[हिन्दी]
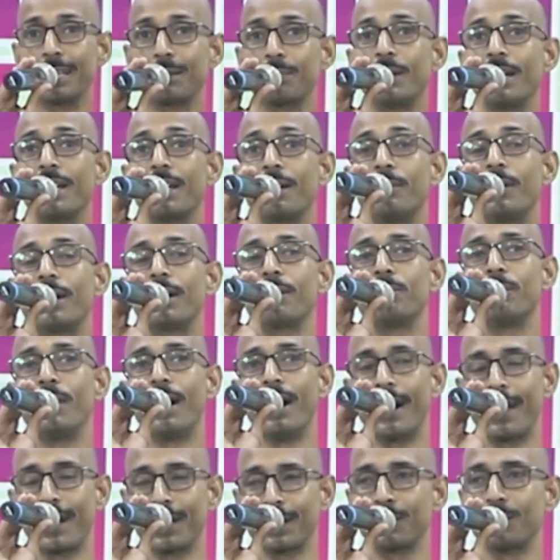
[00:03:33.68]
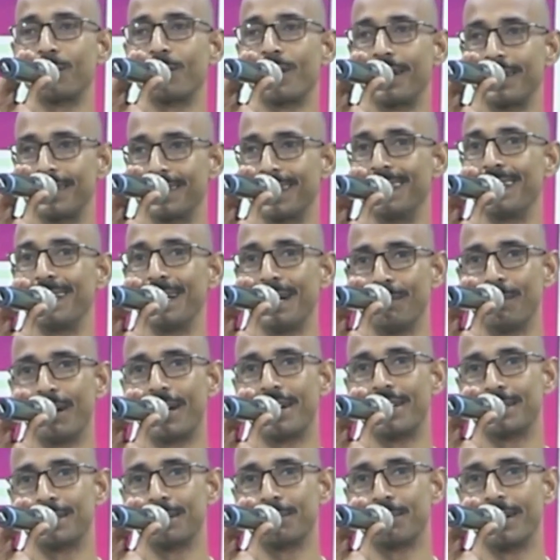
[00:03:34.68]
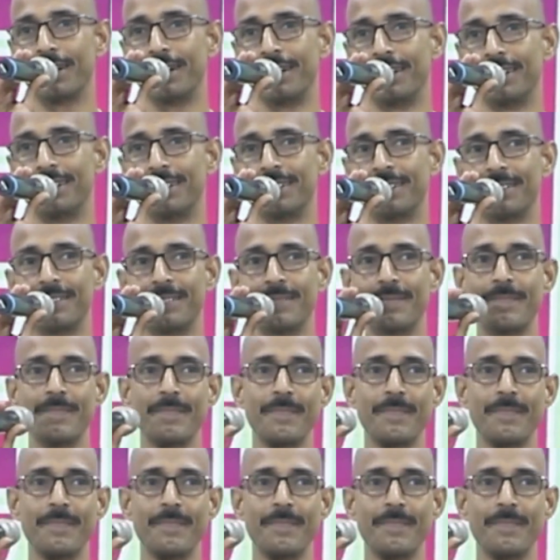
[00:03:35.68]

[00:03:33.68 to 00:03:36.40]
आत्मनिर्भर भारत होना चाहिए हमारे सुबह